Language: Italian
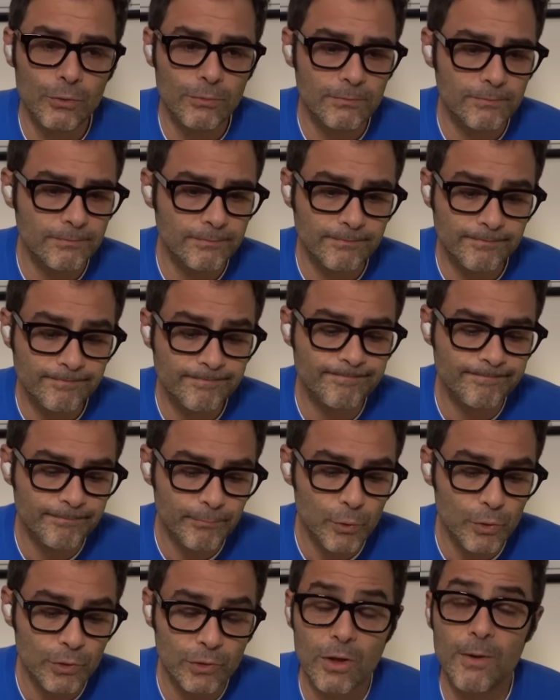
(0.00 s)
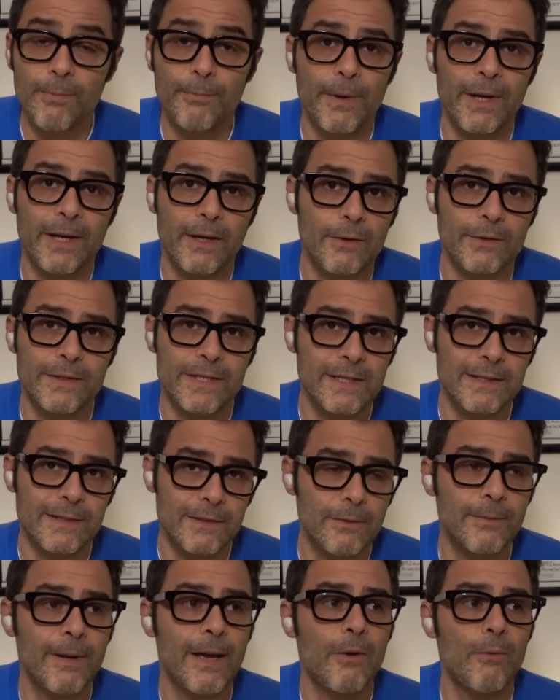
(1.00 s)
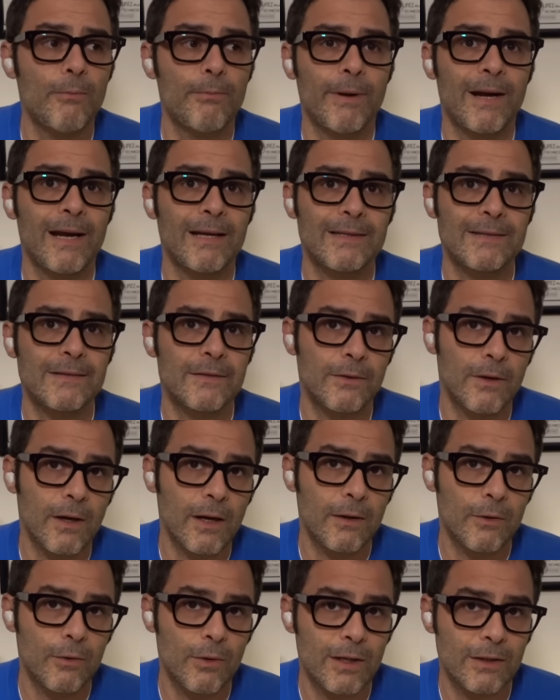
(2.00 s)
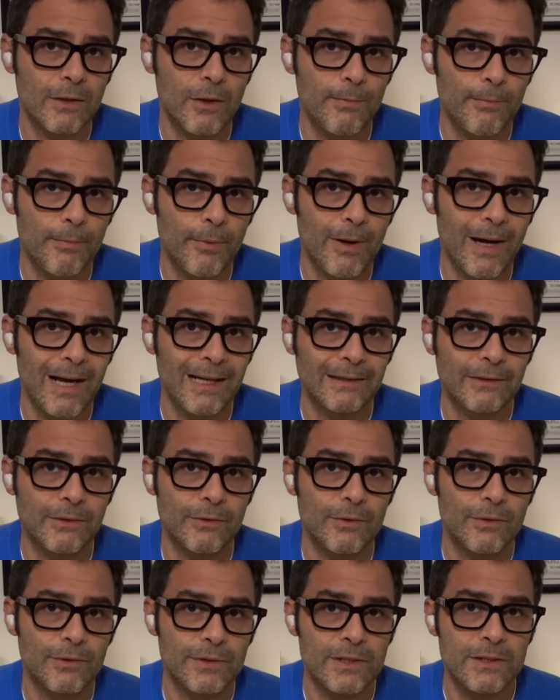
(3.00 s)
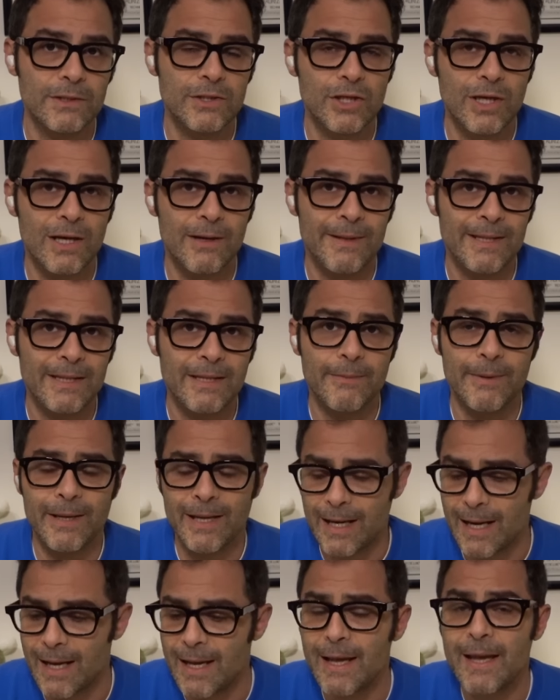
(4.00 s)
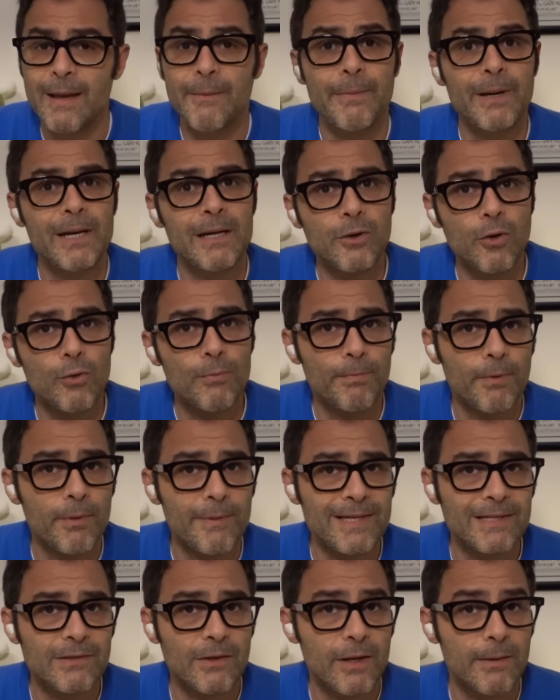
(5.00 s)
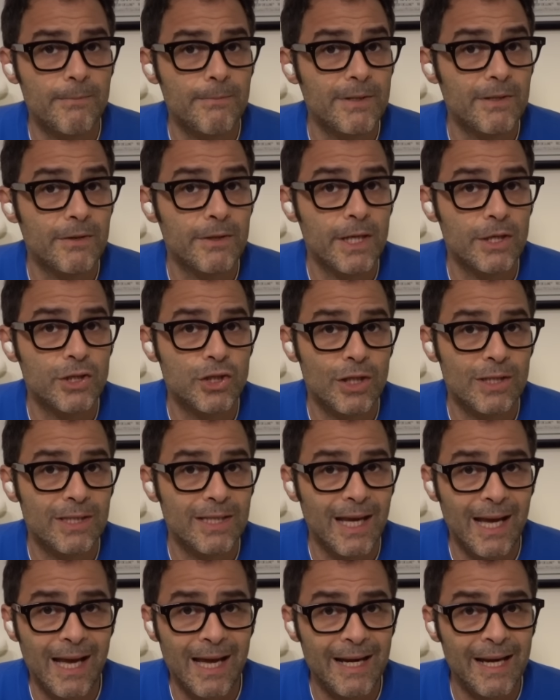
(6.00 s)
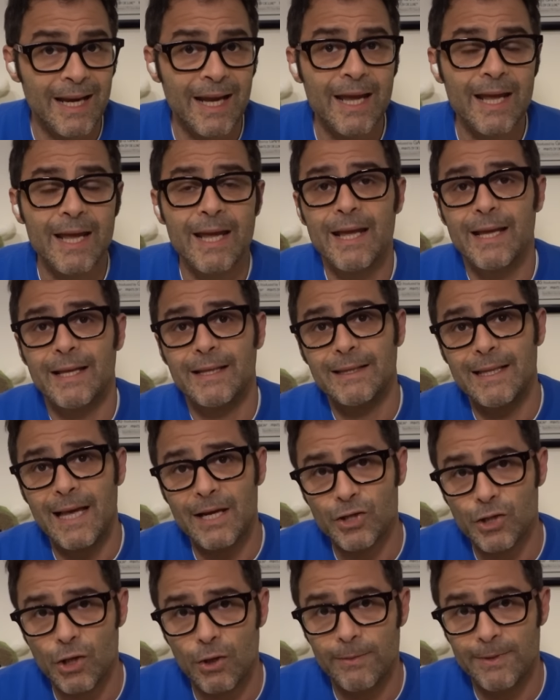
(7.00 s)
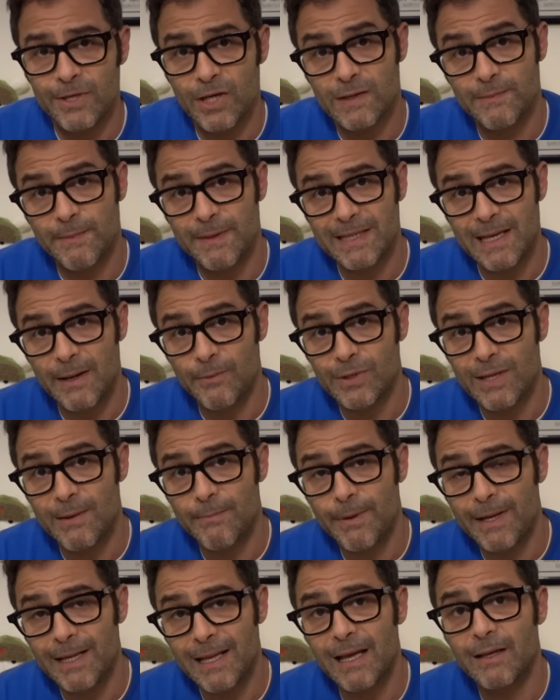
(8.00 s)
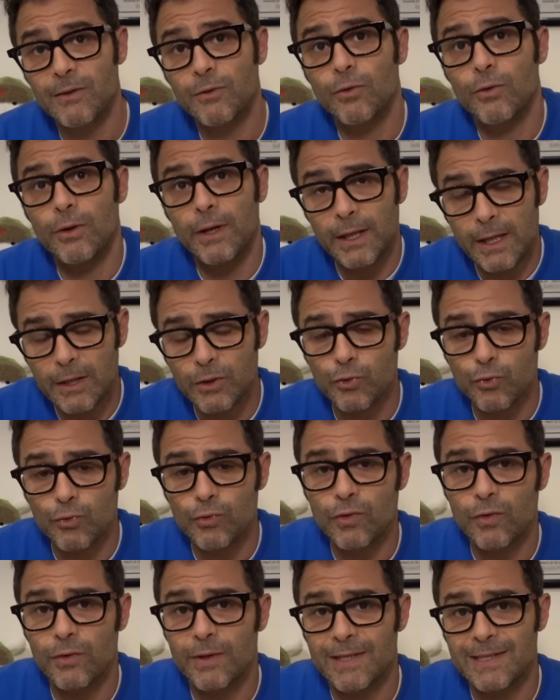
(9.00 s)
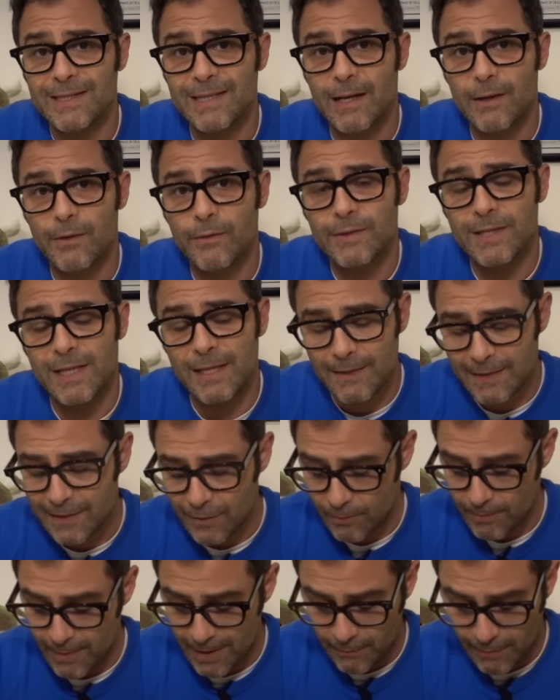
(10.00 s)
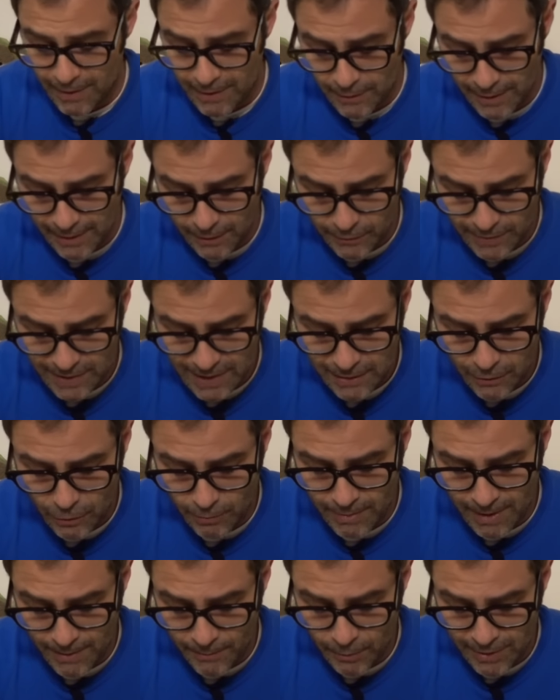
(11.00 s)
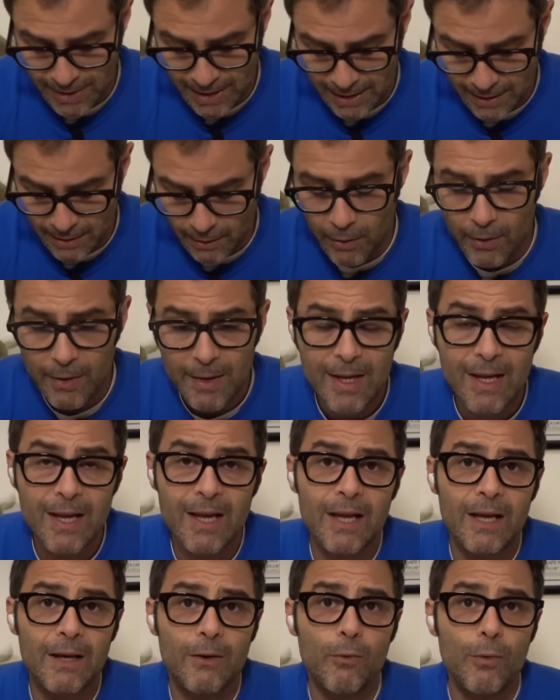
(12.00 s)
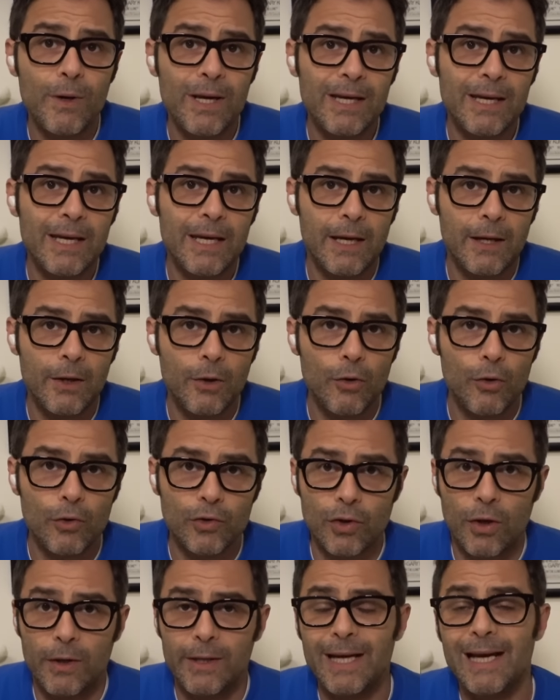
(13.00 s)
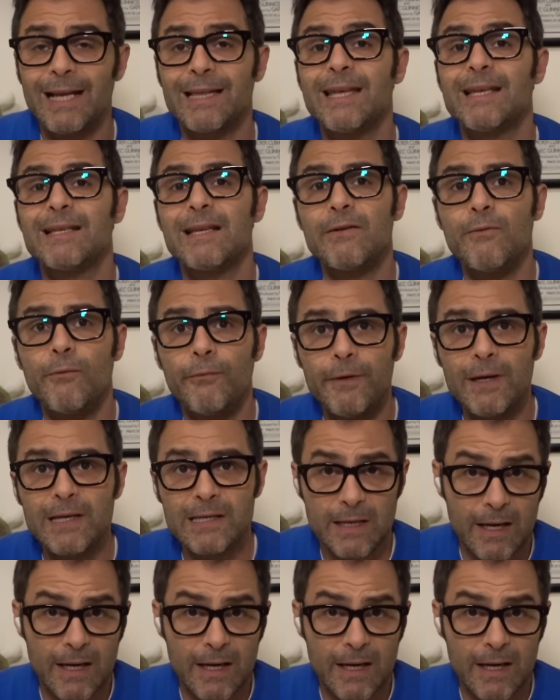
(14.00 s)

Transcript: non, purtroppo è così, ecco insomma è un prezzo ancora troppo alto sinceramente per, per il compromesso che bisogna accettare, da Xiaomi ci aspettiamo sempre tanto ed è giusto che sia così, insomma quando è così dobbiamo dirlo. Quindi non lo so, nell'attesa di un